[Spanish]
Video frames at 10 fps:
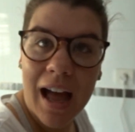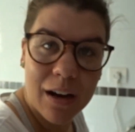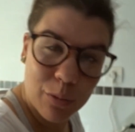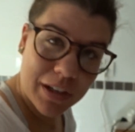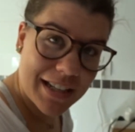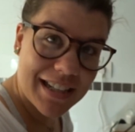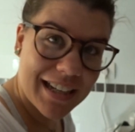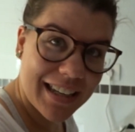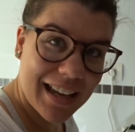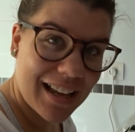¿Alguna
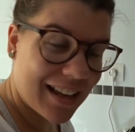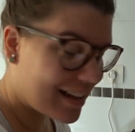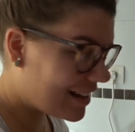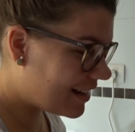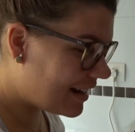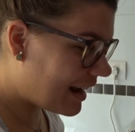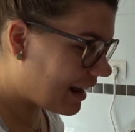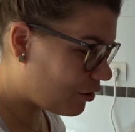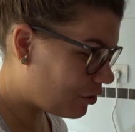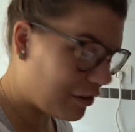chica ya
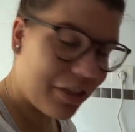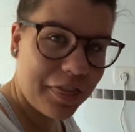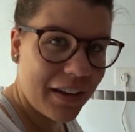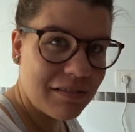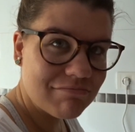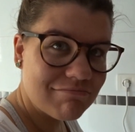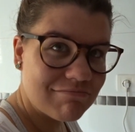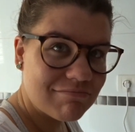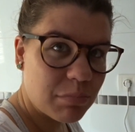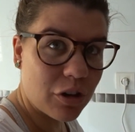la conoce?
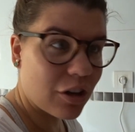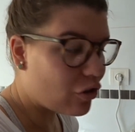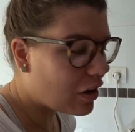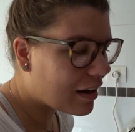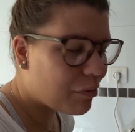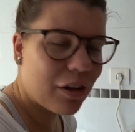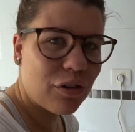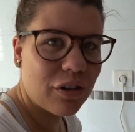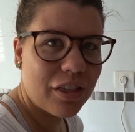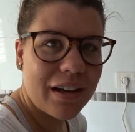Porque yo la acabo de
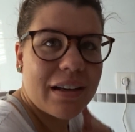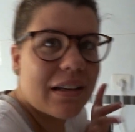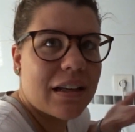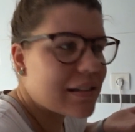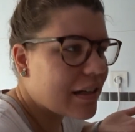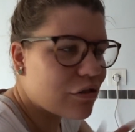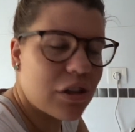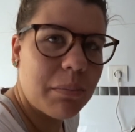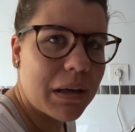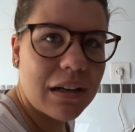conocer y es que no
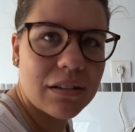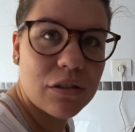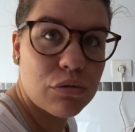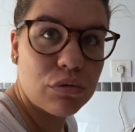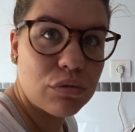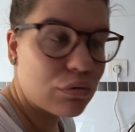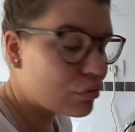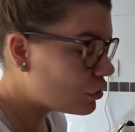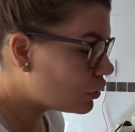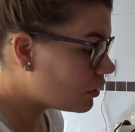sé, me encanta
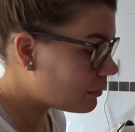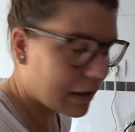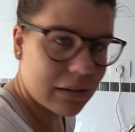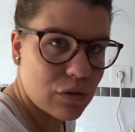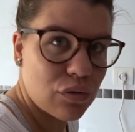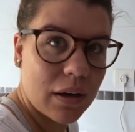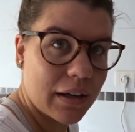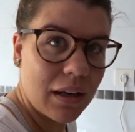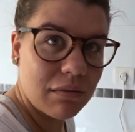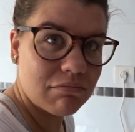su, me encanta su
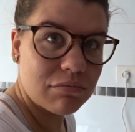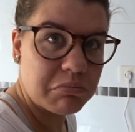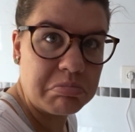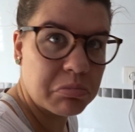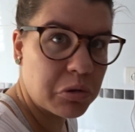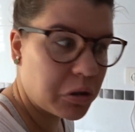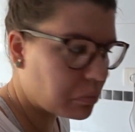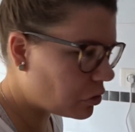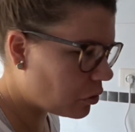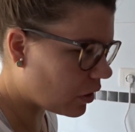canal. Muy,
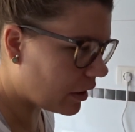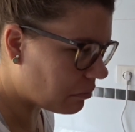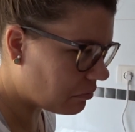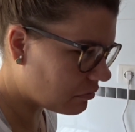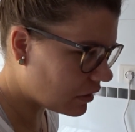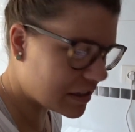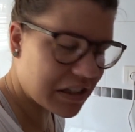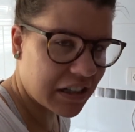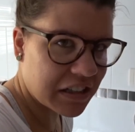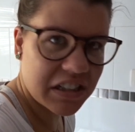muy guay. La
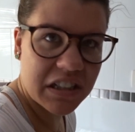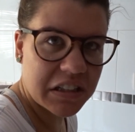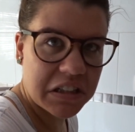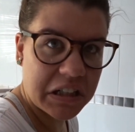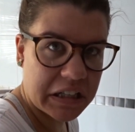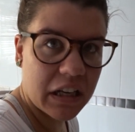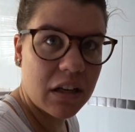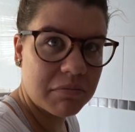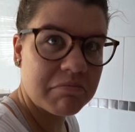chica es que es genial.